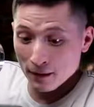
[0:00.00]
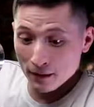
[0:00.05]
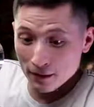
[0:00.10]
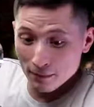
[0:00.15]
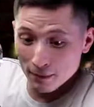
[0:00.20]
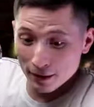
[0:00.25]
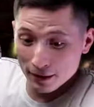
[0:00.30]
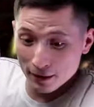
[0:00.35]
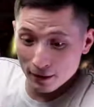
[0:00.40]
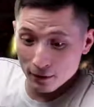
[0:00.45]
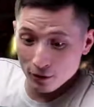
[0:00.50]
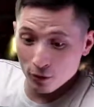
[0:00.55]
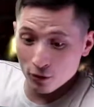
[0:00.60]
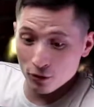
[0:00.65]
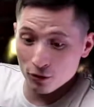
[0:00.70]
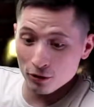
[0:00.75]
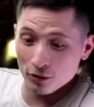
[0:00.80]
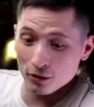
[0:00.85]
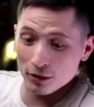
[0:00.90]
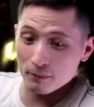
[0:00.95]
Смотри, то,
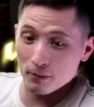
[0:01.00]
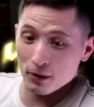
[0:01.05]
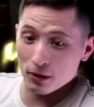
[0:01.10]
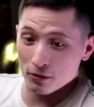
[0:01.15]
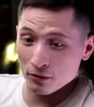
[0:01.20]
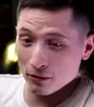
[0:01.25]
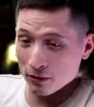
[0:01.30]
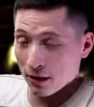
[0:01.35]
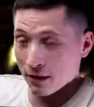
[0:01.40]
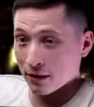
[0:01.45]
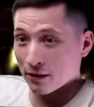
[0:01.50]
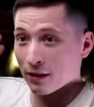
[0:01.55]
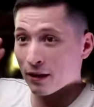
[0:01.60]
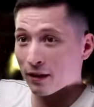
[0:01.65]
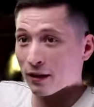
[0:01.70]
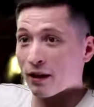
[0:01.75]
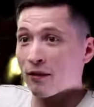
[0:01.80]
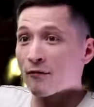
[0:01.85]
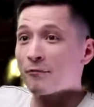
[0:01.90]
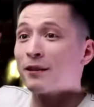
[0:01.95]
что ты пошел раз с
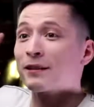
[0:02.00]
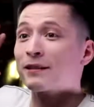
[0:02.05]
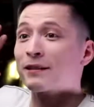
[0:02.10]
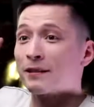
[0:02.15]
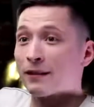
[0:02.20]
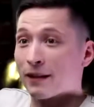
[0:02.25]
коклям, это